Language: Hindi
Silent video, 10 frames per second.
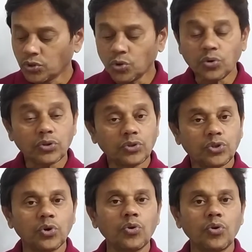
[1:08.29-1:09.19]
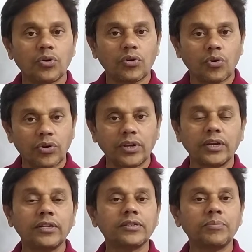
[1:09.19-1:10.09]
तो जो
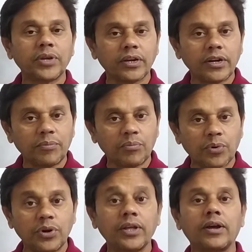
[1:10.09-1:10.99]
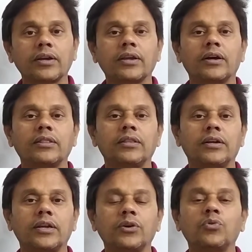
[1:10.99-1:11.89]
ऑर्गेनिज्म किंगडम मोनेरा के
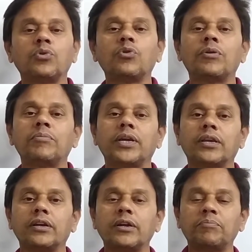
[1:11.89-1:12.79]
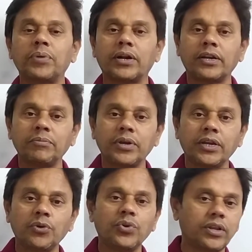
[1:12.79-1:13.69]
अंदर है उनको हमने किंगडम प्लांटी में
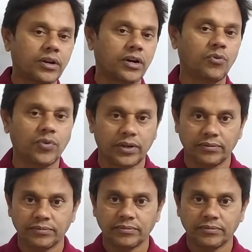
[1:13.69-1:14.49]
क्यों नहीं रखा हुआ है